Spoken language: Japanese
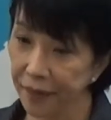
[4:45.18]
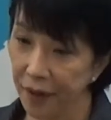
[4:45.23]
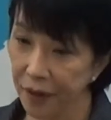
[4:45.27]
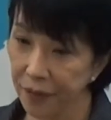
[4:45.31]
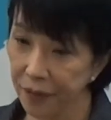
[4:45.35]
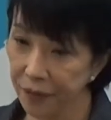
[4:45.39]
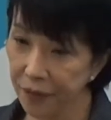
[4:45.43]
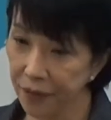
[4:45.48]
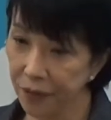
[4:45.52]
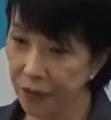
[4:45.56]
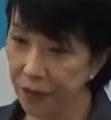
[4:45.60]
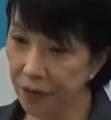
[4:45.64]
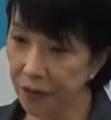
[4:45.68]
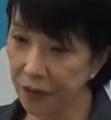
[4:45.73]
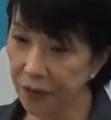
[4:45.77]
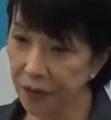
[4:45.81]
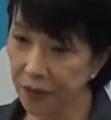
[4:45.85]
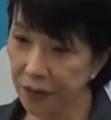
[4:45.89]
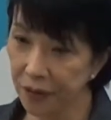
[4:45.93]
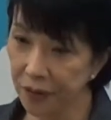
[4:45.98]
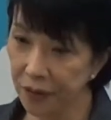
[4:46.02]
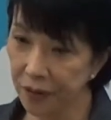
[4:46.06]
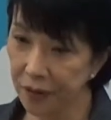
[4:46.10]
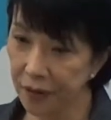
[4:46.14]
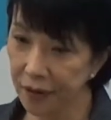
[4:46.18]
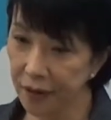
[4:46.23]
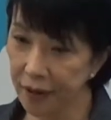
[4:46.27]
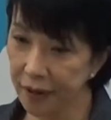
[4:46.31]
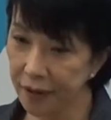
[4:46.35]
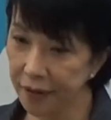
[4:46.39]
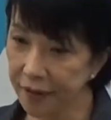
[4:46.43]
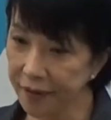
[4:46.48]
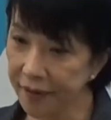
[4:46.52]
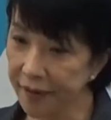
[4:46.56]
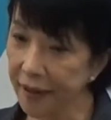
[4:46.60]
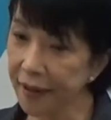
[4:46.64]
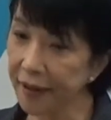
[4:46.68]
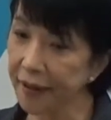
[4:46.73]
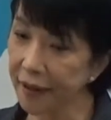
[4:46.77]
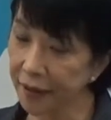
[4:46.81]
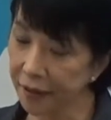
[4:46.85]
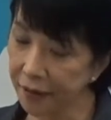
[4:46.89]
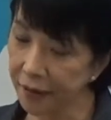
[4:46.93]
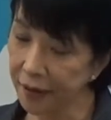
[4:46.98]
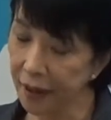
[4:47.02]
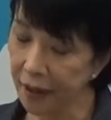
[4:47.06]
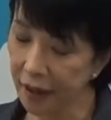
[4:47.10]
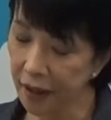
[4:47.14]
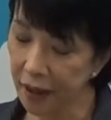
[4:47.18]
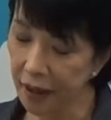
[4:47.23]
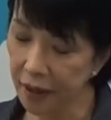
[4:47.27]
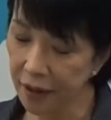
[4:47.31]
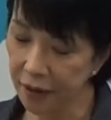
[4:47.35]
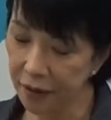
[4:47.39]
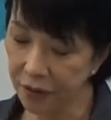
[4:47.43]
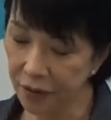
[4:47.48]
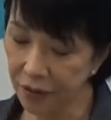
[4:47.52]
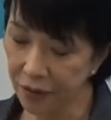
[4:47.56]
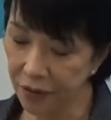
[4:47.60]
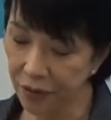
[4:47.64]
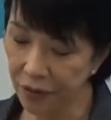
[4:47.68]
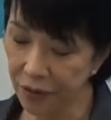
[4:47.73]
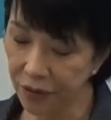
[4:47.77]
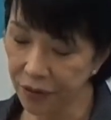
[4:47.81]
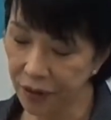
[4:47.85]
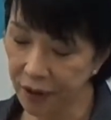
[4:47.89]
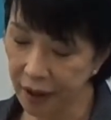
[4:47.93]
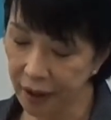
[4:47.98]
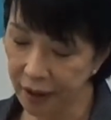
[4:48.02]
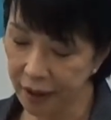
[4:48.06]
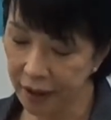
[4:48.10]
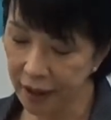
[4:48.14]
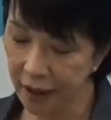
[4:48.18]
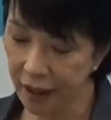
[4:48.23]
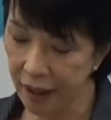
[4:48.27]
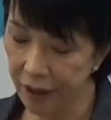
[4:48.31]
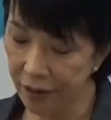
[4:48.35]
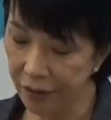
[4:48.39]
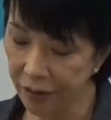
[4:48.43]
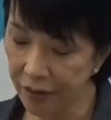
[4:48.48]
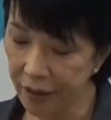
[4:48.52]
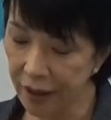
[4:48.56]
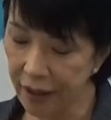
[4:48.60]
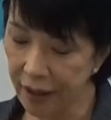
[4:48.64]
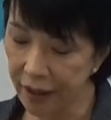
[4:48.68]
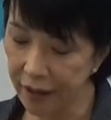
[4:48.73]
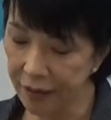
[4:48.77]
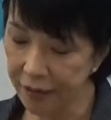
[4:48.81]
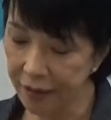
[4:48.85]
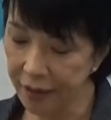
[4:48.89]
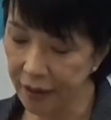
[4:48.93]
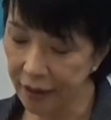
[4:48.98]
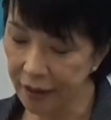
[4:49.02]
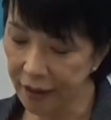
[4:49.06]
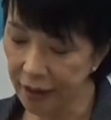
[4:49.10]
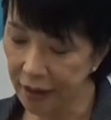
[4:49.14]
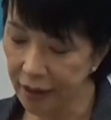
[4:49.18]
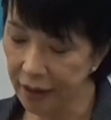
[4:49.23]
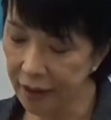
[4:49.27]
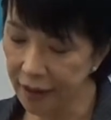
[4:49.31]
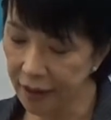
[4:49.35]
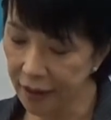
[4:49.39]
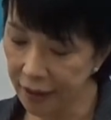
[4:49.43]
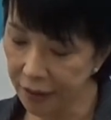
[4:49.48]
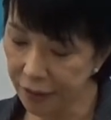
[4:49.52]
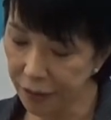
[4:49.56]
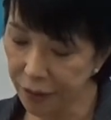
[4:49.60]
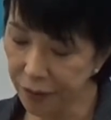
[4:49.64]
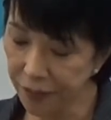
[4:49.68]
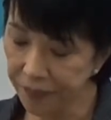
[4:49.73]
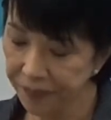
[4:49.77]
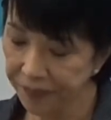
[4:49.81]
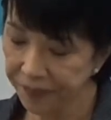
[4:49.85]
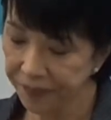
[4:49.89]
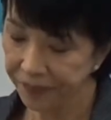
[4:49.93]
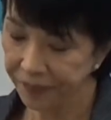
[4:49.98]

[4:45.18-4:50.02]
このあの在宅で介護を受けておられる方々の